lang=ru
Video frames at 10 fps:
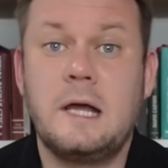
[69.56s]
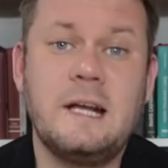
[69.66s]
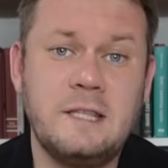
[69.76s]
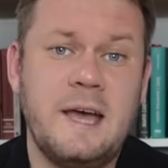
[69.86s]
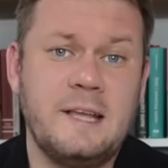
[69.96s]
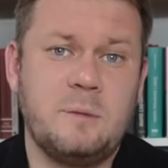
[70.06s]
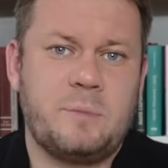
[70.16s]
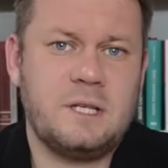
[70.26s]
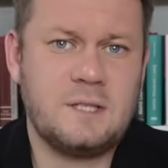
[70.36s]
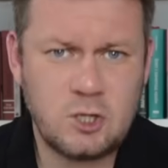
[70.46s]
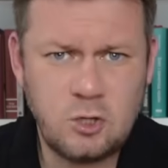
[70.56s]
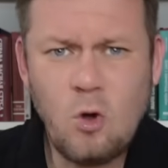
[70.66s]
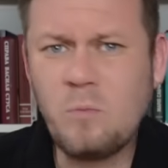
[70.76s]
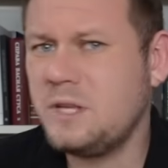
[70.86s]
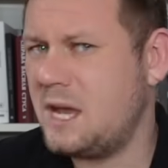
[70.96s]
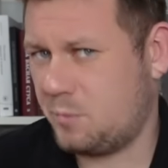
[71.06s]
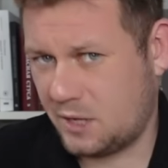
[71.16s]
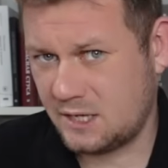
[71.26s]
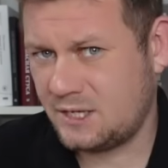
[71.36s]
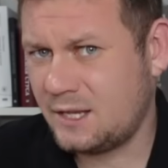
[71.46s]
Когда это произошло, мне
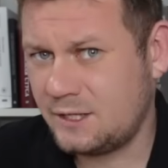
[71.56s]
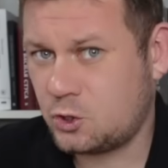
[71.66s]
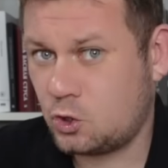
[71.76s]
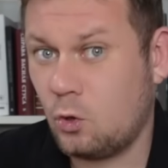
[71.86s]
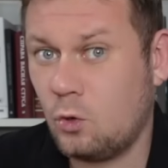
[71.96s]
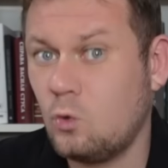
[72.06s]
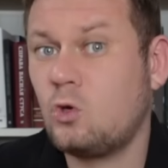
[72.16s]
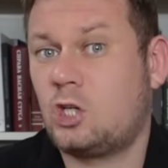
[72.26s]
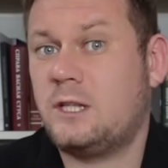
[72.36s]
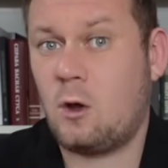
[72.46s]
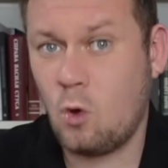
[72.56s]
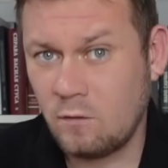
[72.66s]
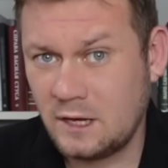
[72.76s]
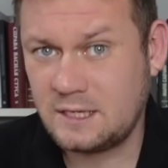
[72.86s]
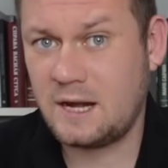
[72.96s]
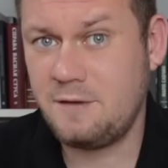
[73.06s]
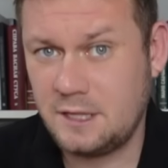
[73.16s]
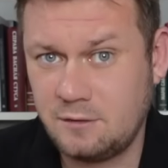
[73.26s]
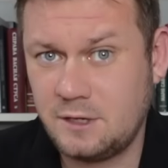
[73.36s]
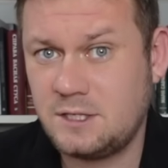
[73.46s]
показалось, что уж такого
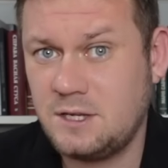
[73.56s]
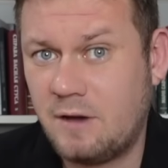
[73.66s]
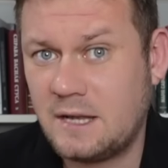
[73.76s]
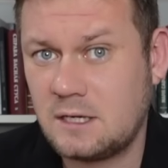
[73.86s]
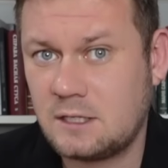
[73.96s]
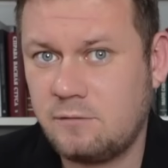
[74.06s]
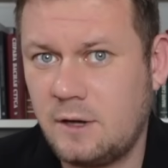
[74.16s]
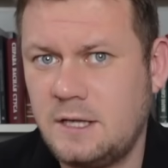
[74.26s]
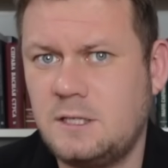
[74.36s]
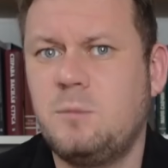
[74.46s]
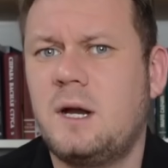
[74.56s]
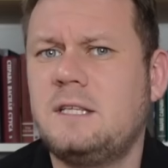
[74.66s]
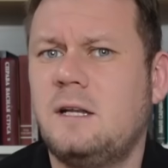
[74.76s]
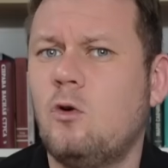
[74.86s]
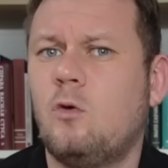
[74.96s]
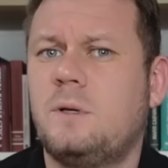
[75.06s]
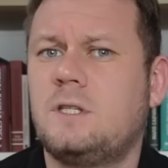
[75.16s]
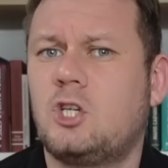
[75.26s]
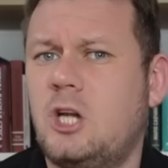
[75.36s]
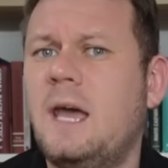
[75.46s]
откровенного издевательства избиратели
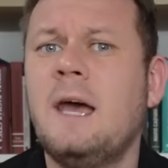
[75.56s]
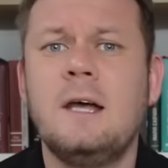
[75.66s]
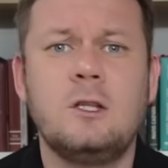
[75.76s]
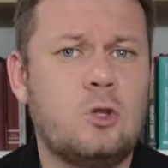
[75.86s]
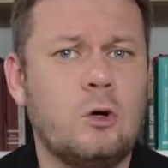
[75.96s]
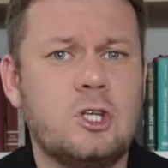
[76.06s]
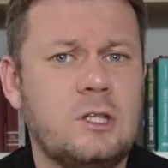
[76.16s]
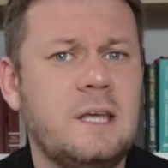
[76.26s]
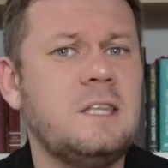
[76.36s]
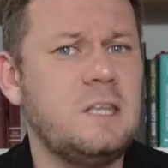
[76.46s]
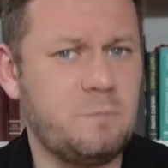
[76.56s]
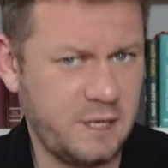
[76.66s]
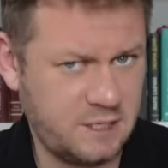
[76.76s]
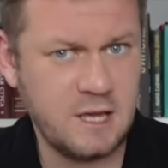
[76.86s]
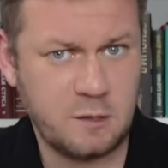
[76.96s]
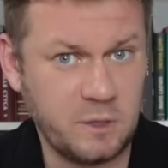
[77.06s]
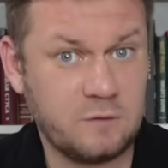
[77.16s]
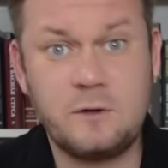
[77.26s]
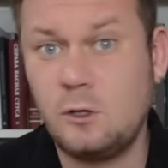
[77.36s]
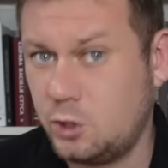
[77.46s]
ОПЗЖ точно не
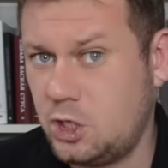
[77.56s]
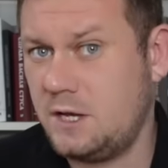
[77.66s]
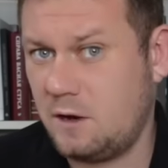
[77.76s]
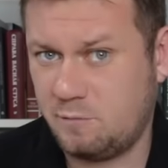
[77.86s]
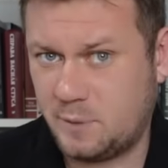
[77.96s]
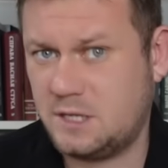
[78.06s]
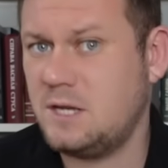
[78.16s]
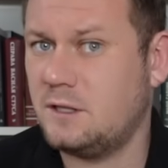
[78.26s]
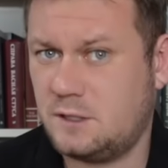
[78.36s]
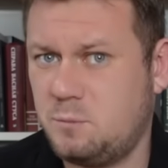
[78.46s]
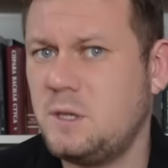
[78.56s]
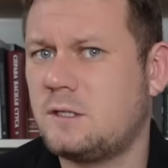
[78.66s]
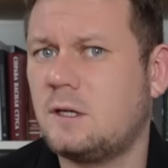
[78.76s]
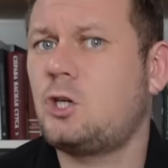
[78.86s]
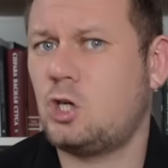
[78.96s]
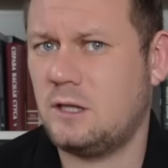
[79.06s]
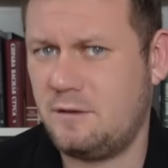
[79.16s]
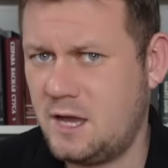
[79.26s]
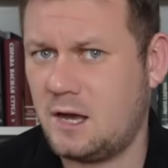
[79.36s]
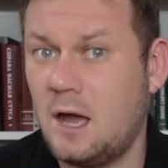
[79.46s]
потерпят включение в партийный список
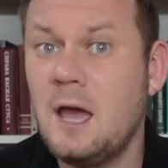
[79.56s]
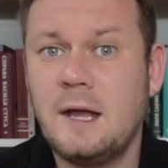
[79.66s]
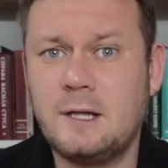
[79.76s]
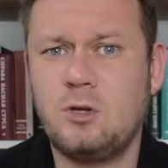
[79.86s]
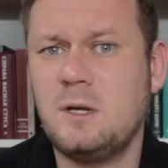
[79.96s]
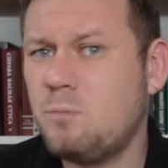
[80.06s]
человека, который